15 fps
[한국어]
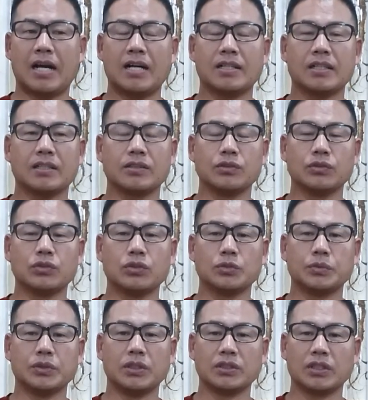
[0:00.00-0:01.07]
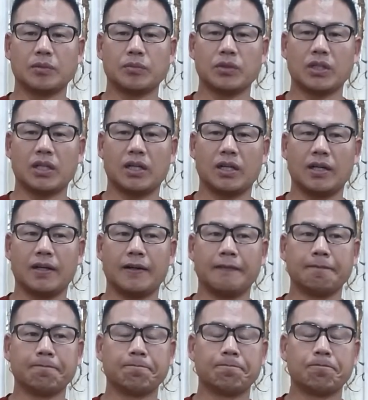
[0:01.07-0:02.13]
아래 그 유튜브 영상 보다가